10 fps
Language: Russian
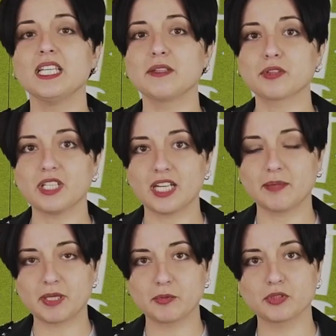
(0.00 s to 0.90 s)
И вот для
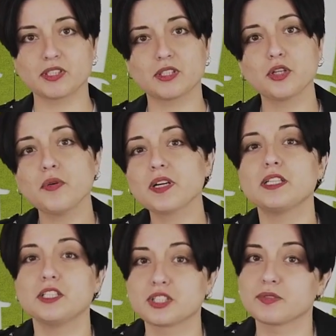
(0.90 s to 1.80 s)
обработки такого
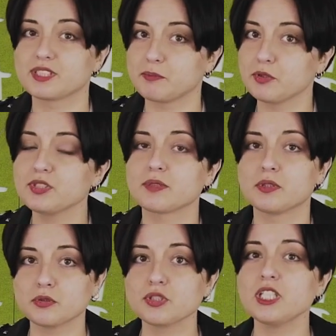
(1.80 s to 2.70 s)
количества
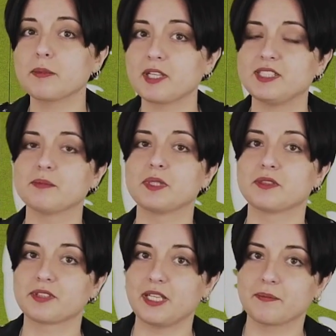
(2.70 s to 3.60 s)
запросов уже необходим
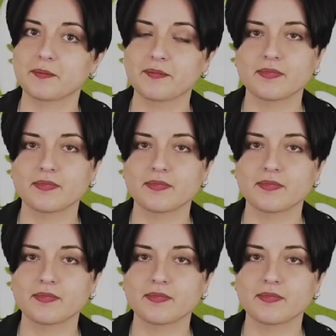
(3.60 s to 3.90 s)
мейнфрейм.